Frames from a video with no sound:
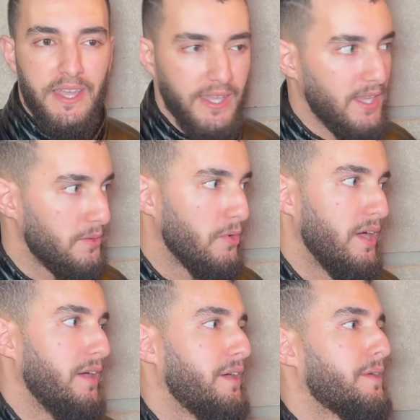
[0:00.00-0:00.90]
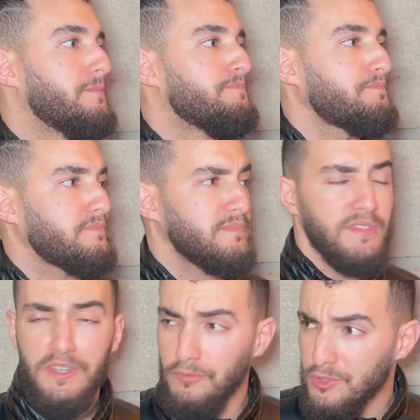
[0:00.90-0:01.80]
عائلي واعر
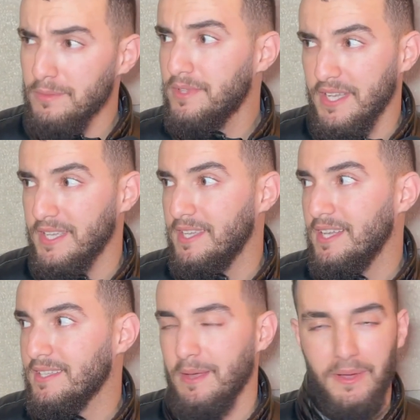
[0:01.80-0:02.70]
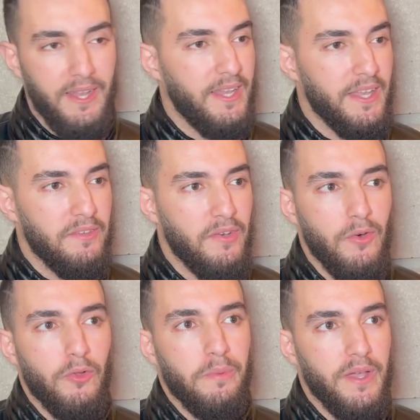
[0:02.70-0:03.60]
وسط المدينه ديالي طبعا اللي انا
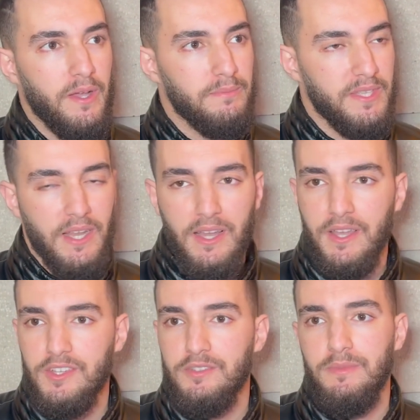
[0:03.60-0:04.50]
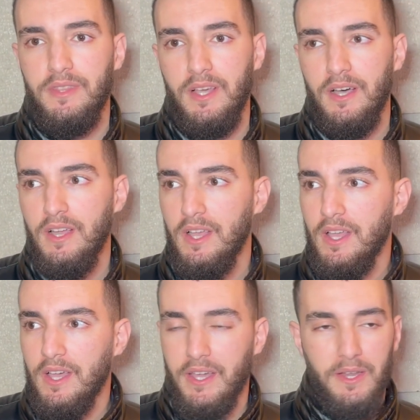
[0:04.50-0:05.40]
فخور بها المدينه اللي خرجت منها
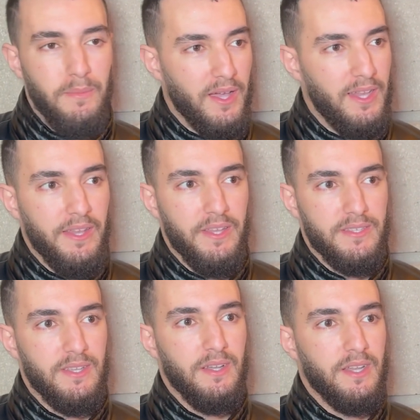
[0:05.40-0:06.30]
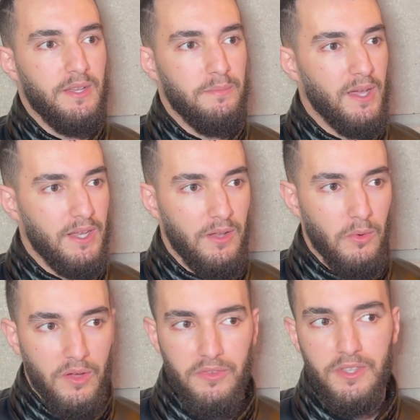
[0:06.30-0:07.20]
كنحماق على ناسها كنحماق على
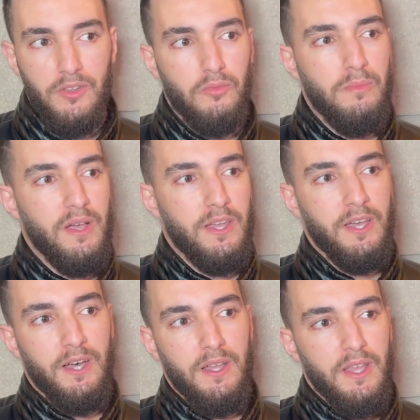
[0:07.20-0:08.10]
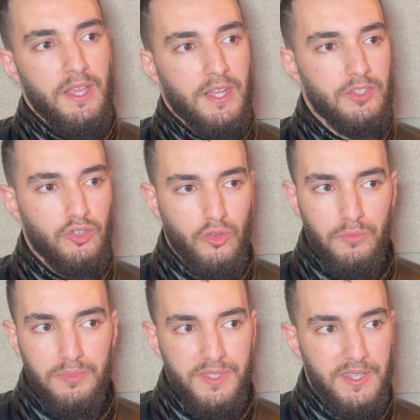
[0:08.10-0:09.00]
الوقفه ديالهم معايا
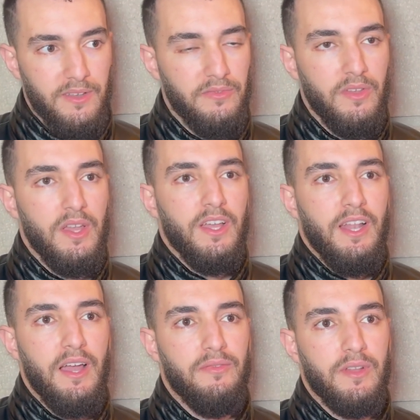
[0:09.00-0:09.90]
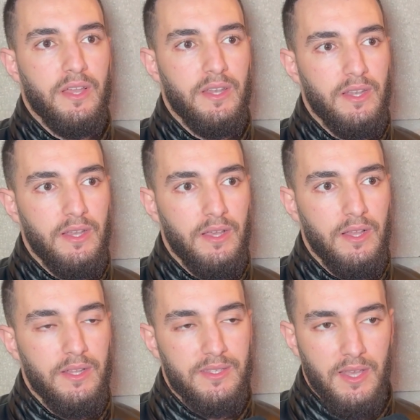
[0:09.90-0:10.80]
كنشكرهم بزاف الحفل كان
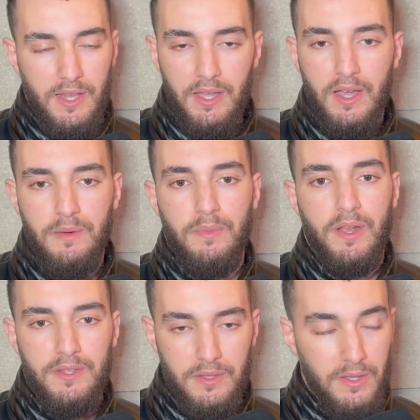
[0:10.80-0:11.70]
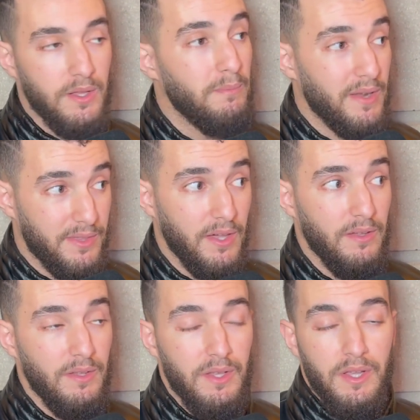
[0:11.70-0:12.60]
لصالح امراض آه،
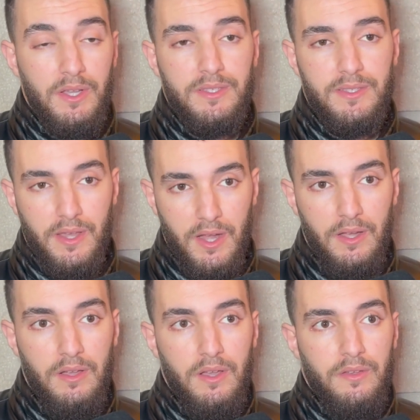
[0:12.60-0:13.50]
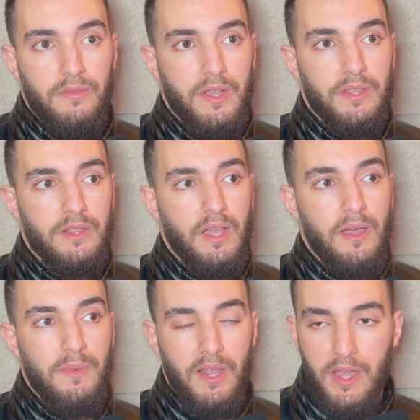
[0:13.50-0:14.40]
مرضى الصرع فكان
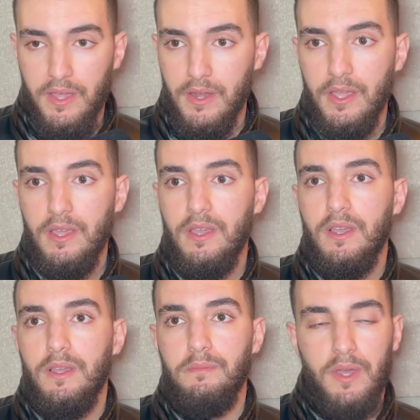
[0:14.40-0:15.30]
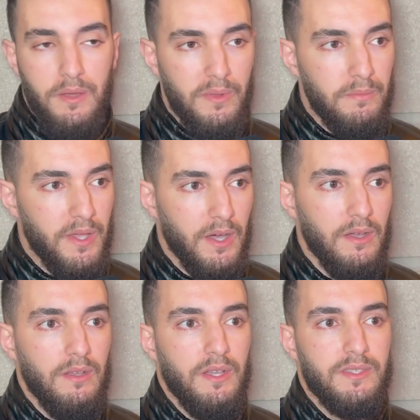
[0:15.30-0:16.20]
عمل خيري مئة
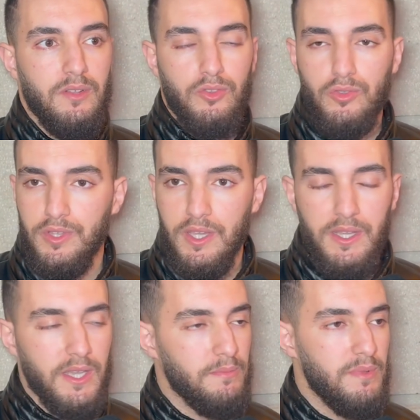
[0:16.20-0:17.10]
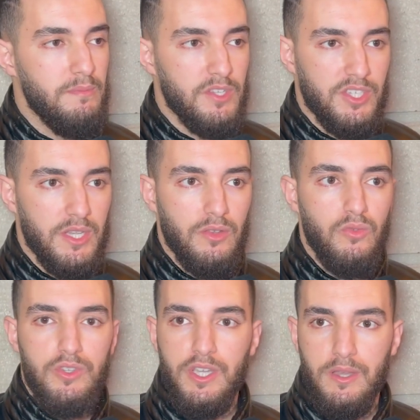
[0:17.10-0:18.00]
بالمئة حتى الحضور ديالي كان بالمجان
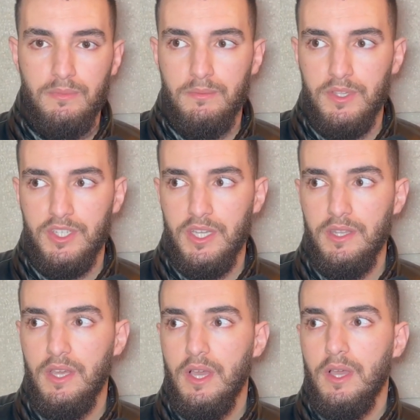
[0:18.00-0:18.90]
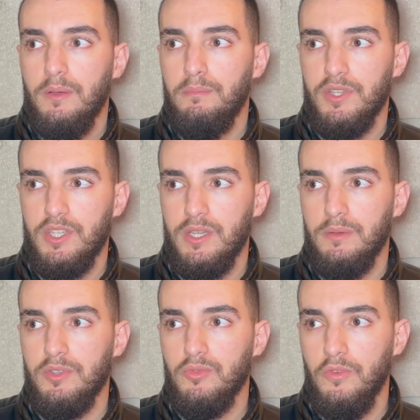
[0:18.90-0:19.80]
كلشي كان بالمجان باش
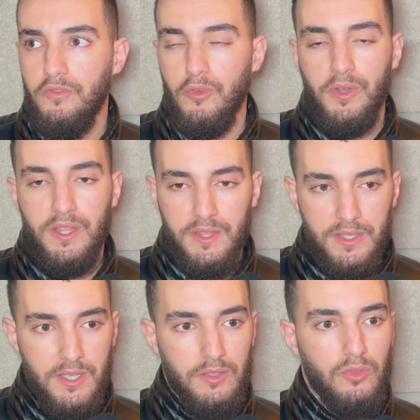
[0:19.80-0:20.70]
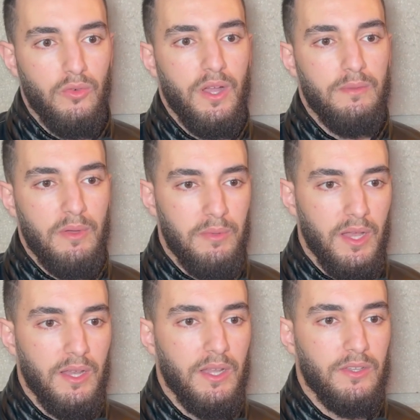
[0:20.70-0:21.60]
باش نوفروا لهاد الناس هادو واحد
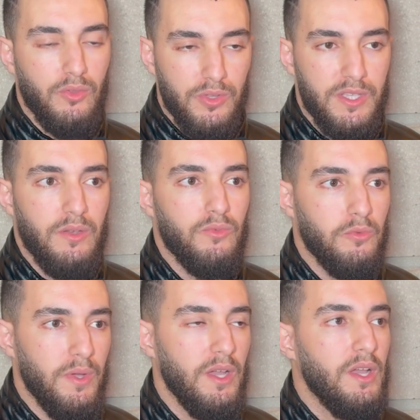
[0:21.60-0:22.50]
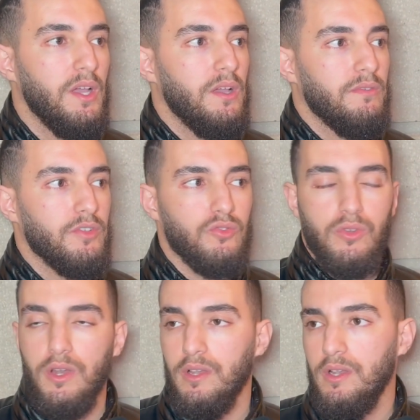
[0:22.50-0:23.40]
المبلغ اللي يقدروا يتعاونوا به
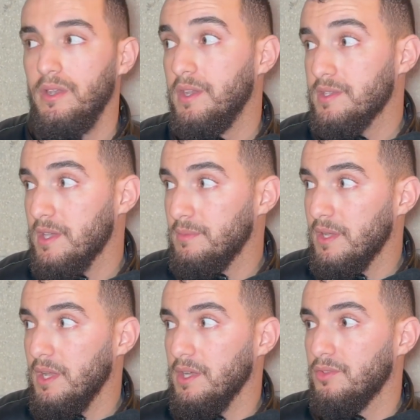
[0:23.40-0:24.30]
فشكرا للناس كاملين اللي